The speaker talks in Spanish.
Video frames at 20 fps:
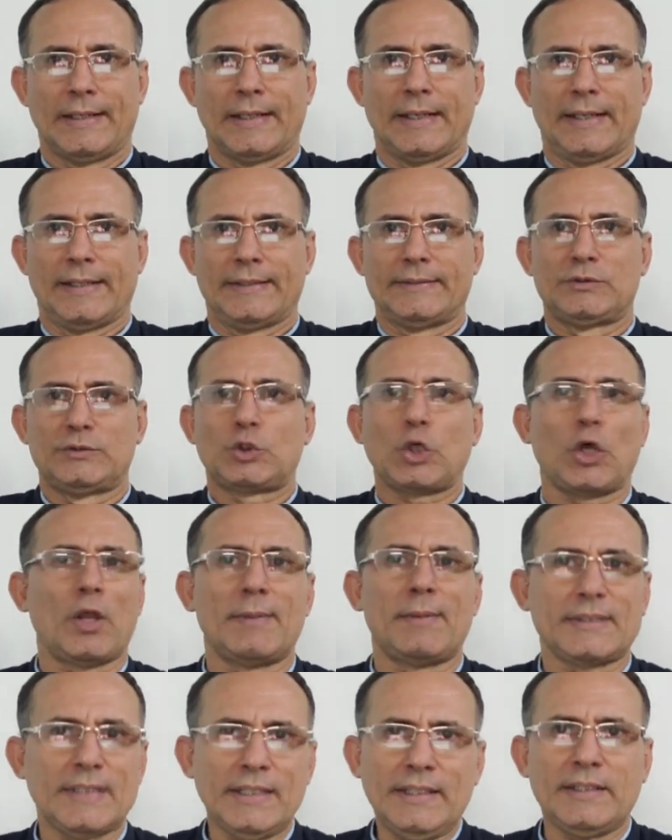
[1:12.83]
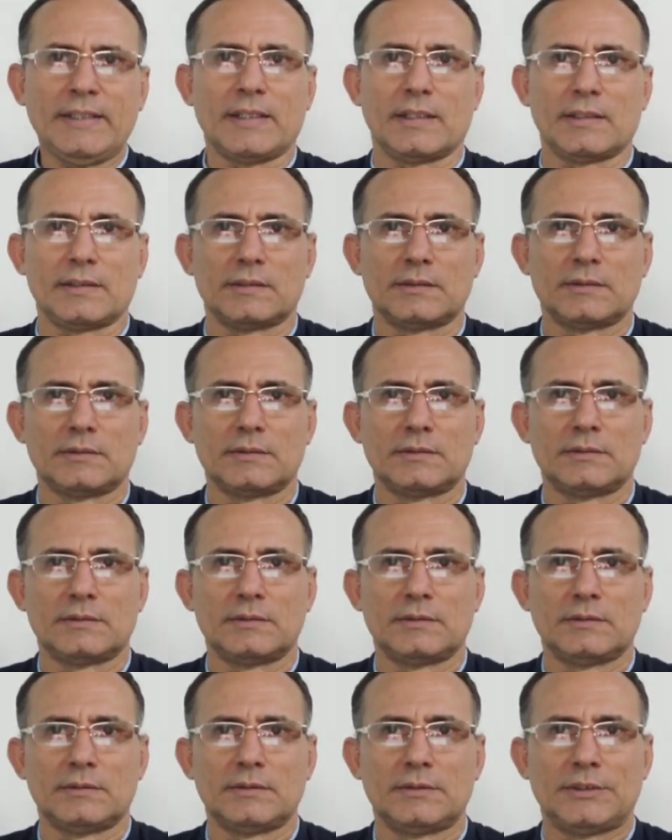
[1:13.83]
en toda materia
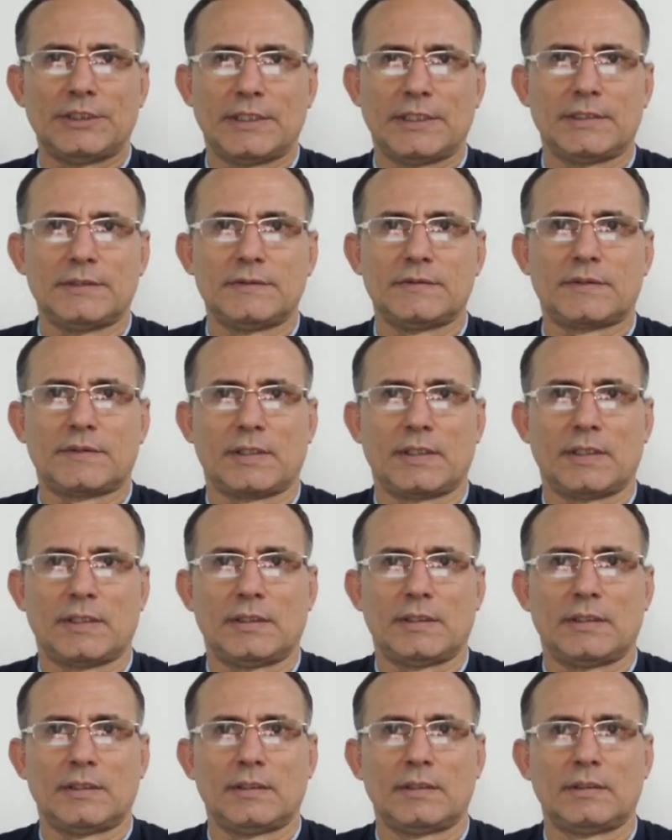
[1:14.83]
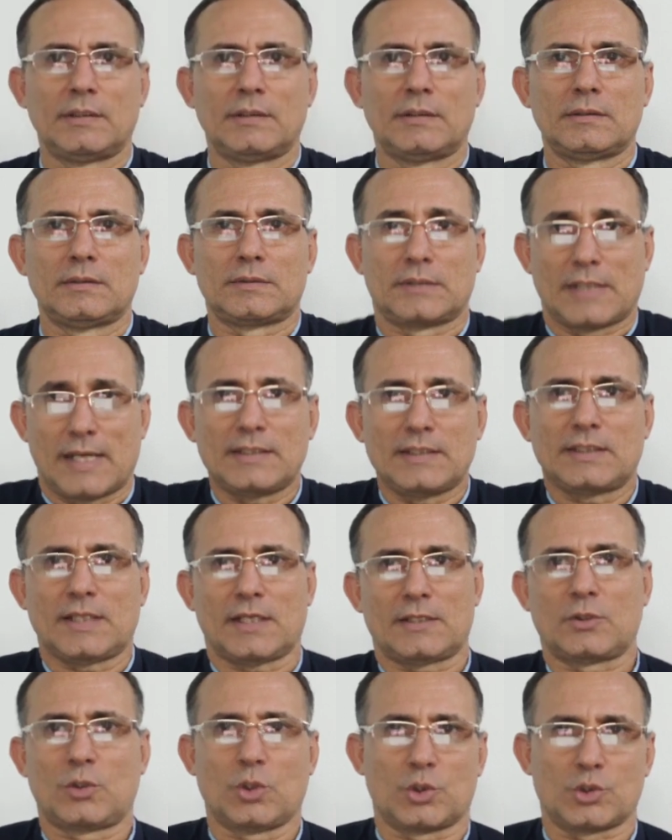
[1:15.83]
y entre
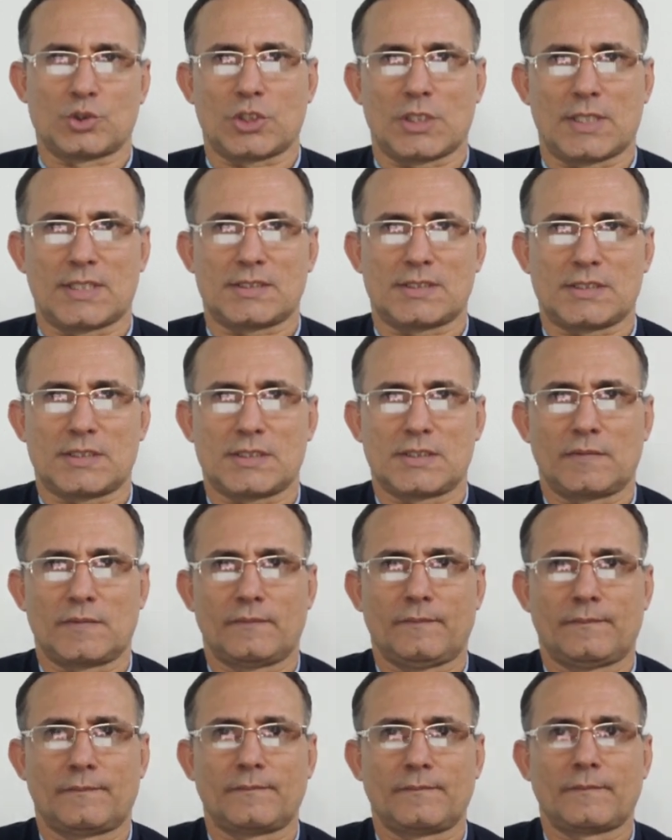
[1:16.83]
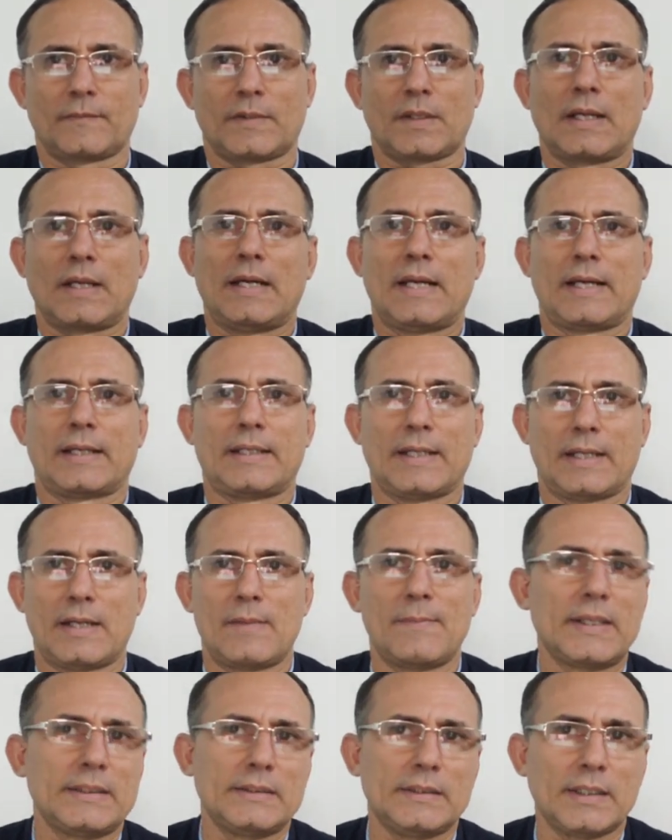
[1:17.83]
tantas cosas en las que
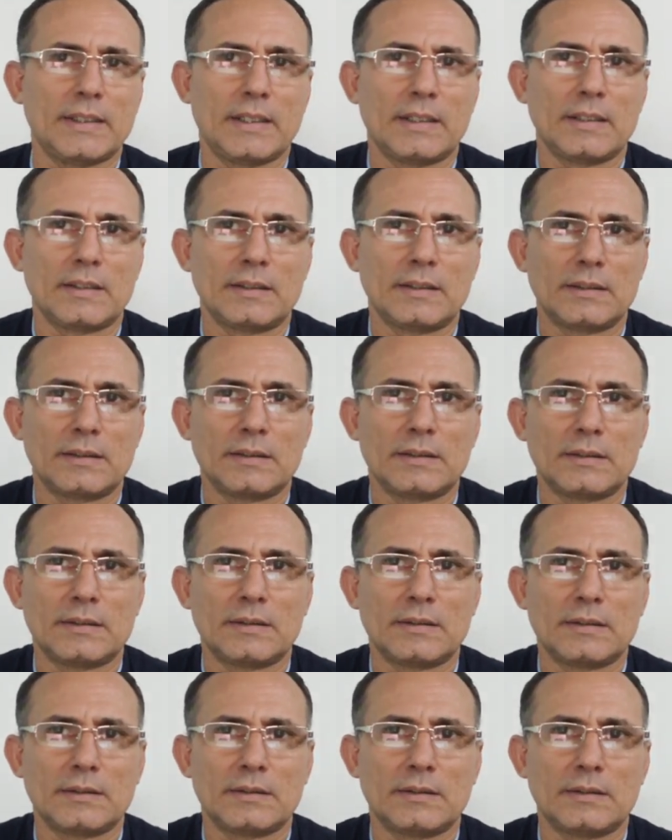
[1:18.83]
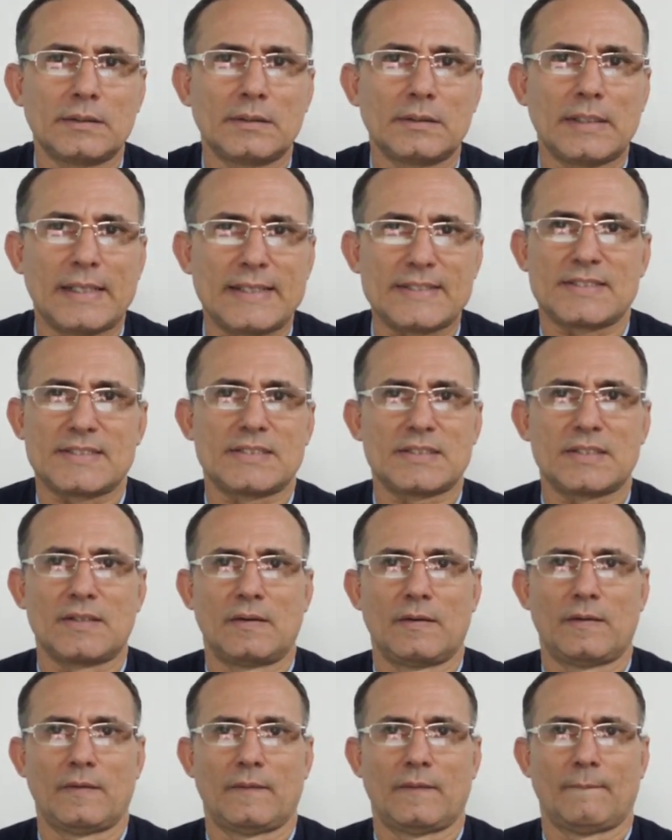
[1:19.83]
Alemania es
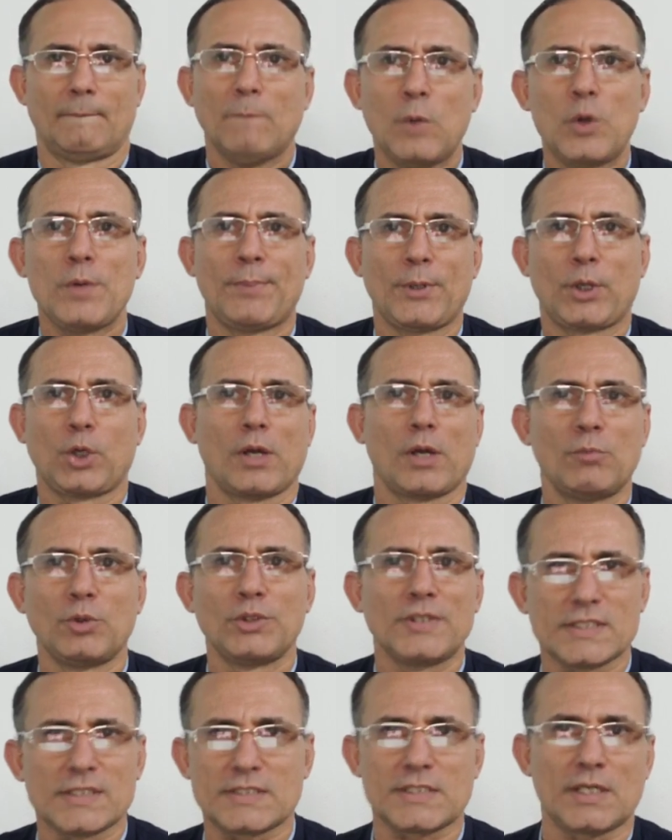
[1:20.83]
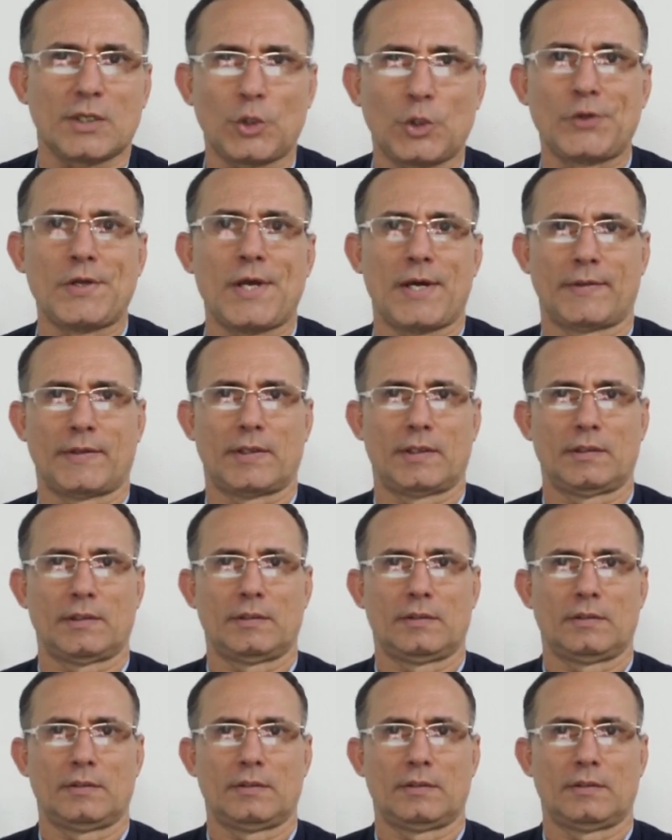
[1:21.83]
muy pero que muy desarrollada,